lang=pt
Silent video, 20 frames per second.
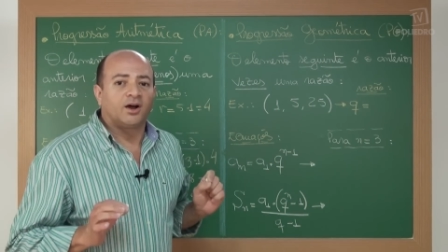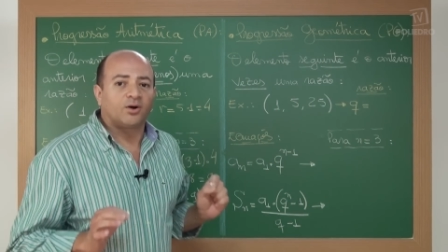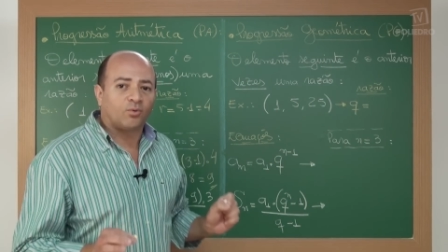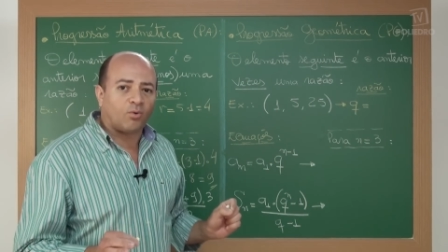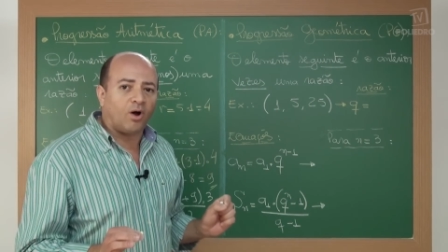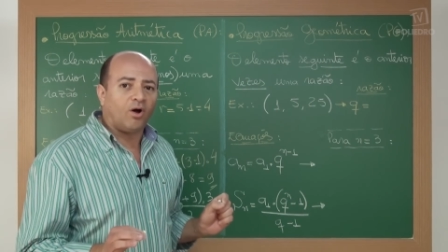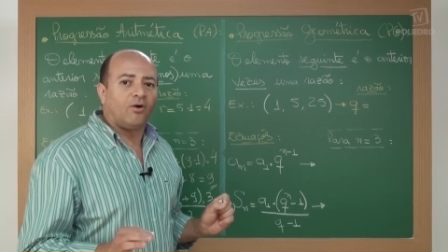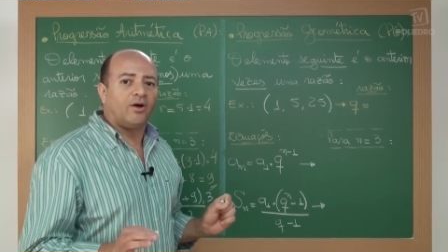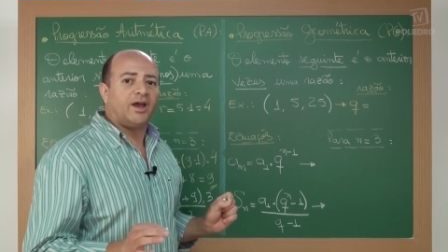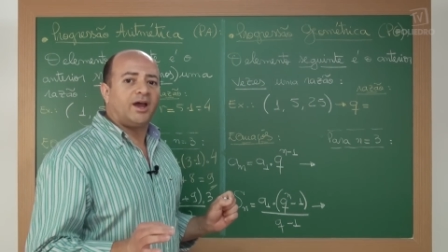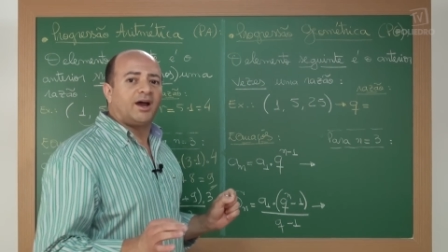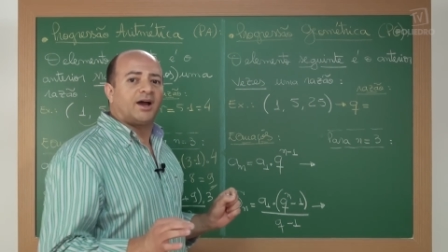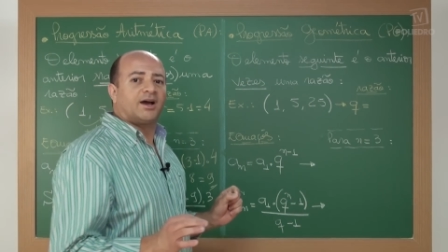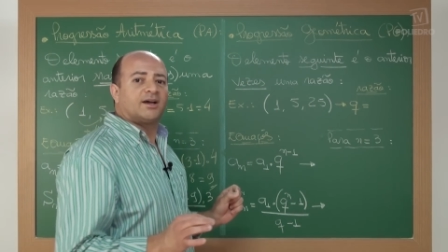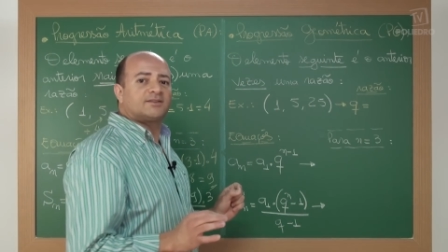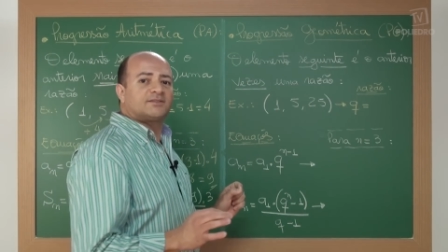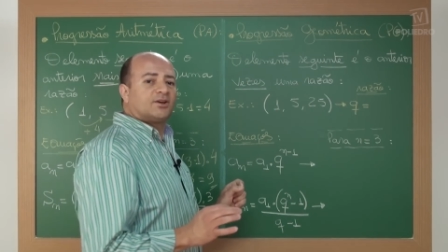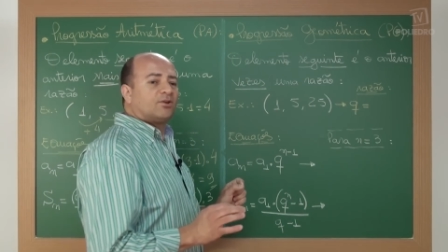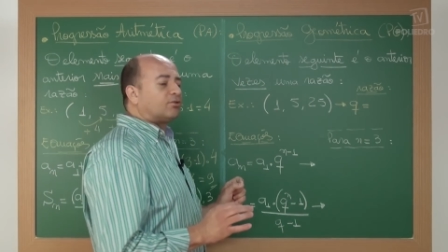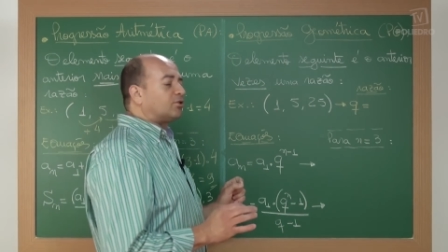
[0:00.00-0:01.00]
Qual é a
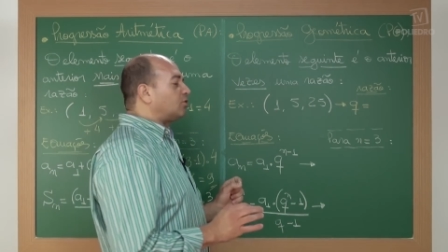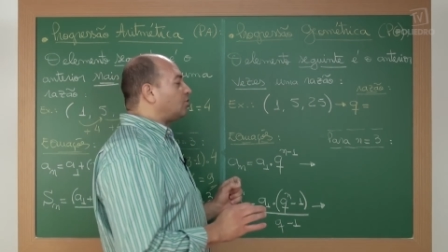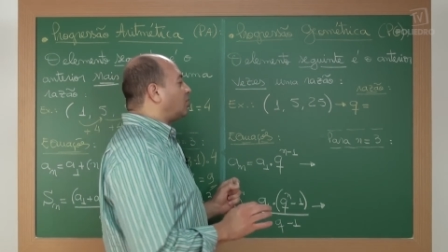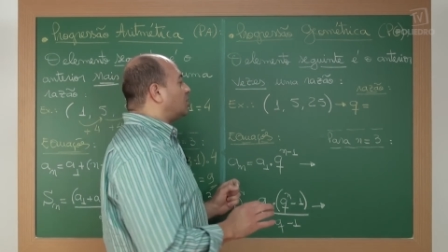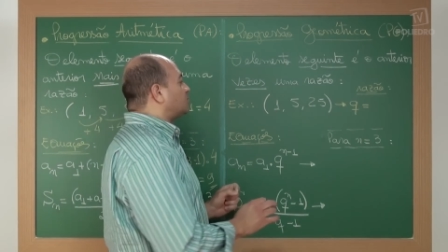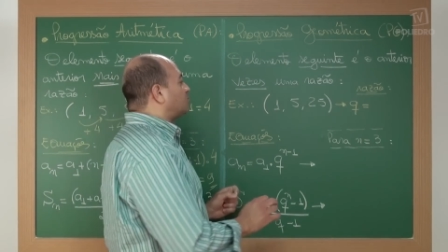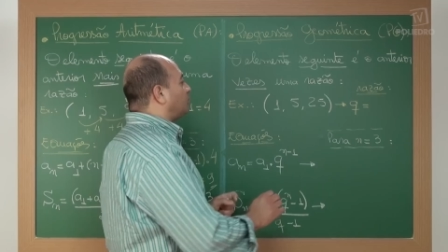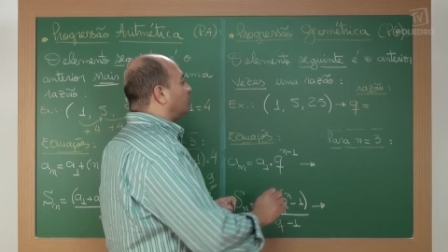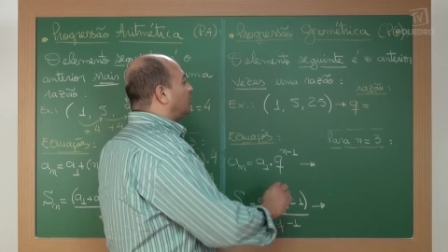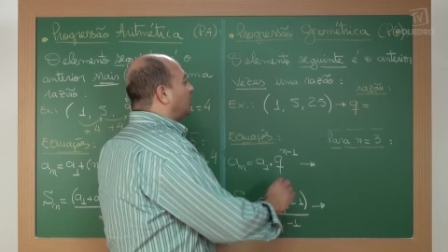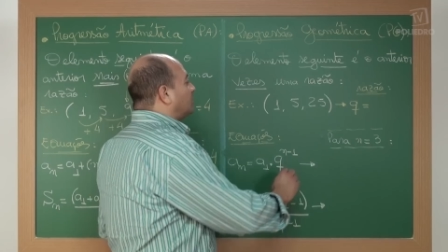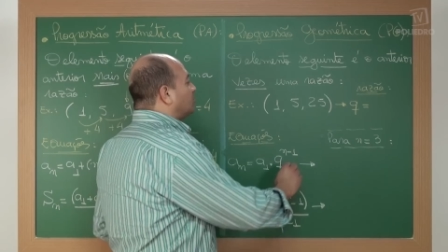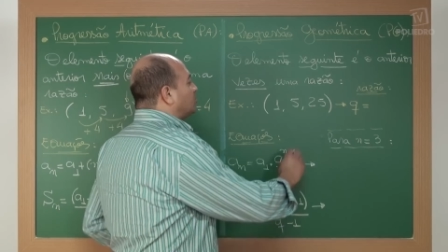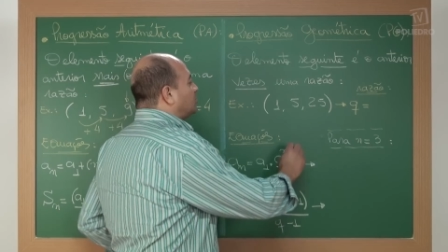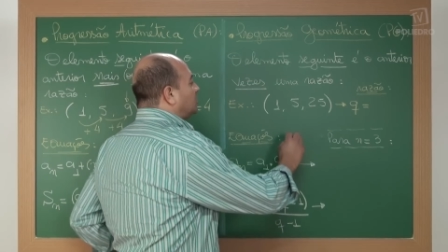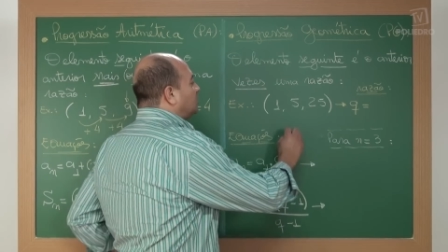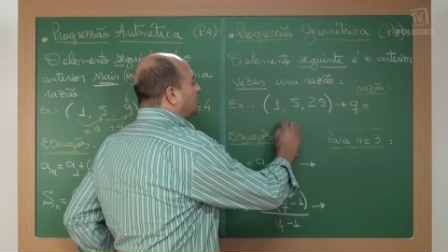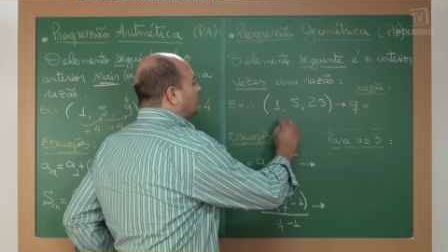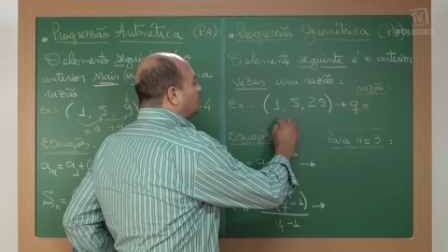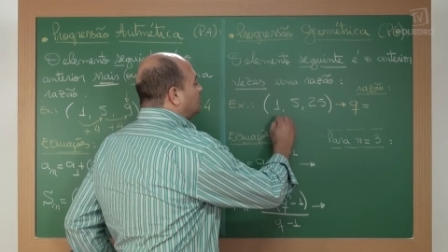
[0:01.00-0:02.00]
razão que nós
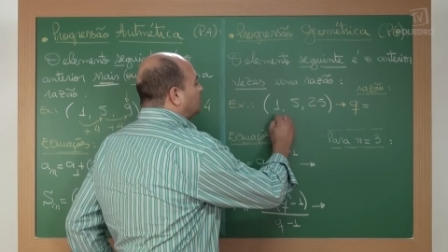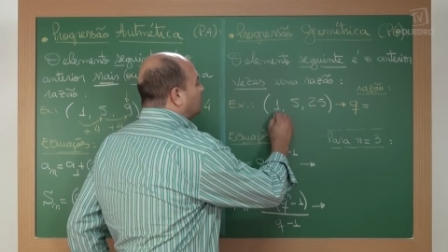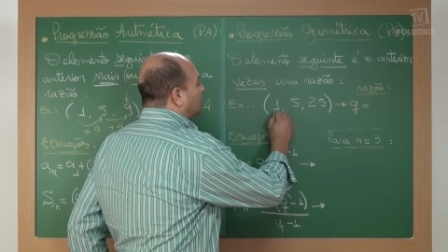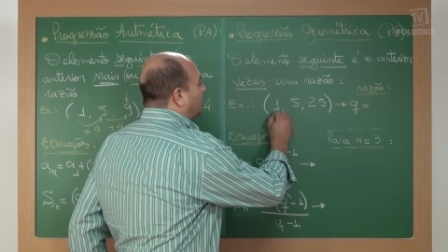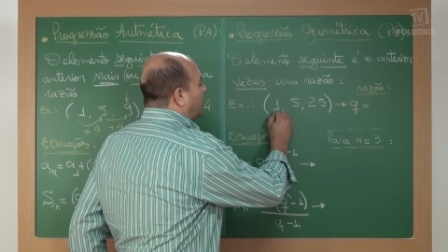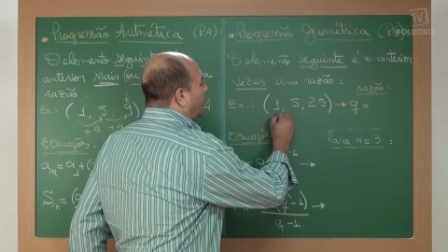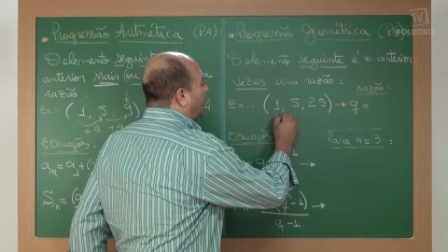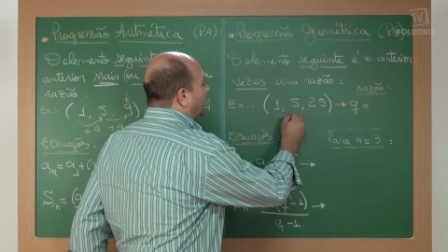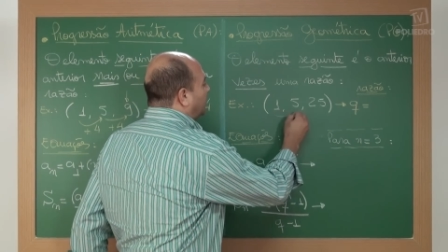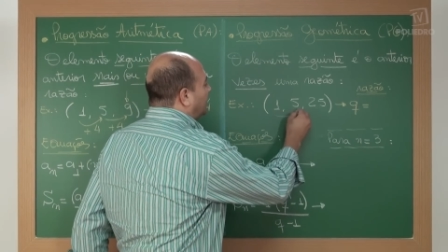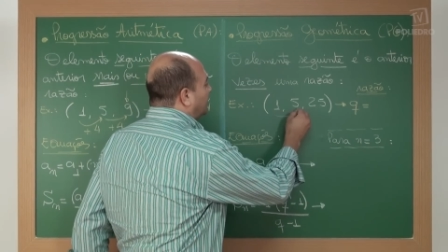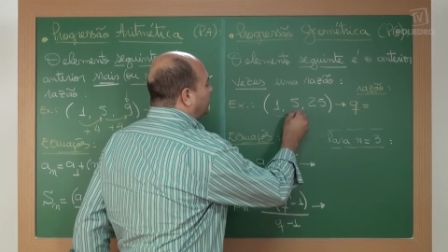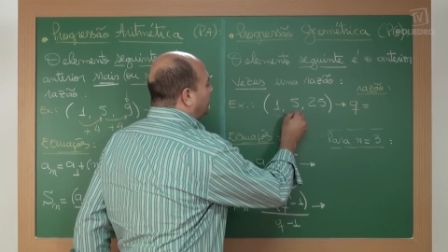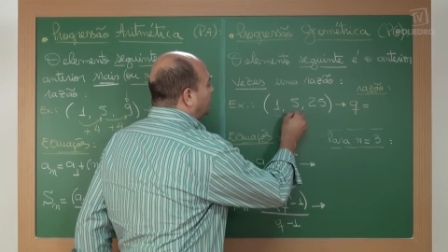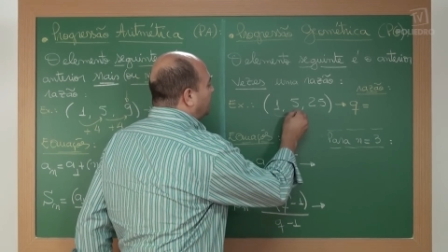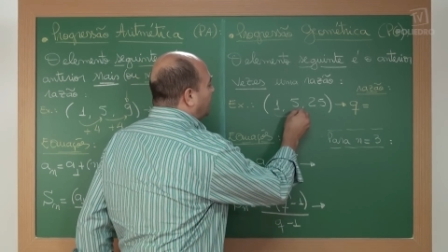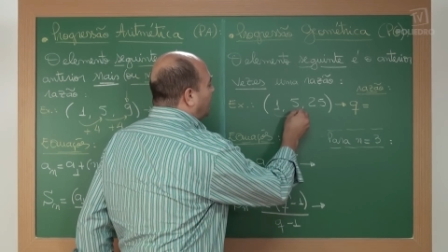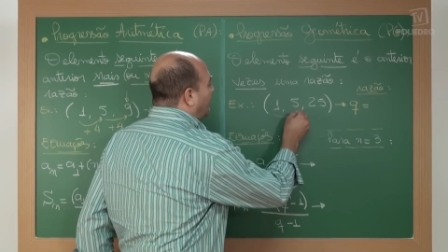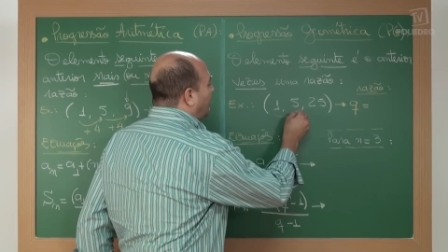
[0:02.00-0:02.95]
podemos identificar aqui?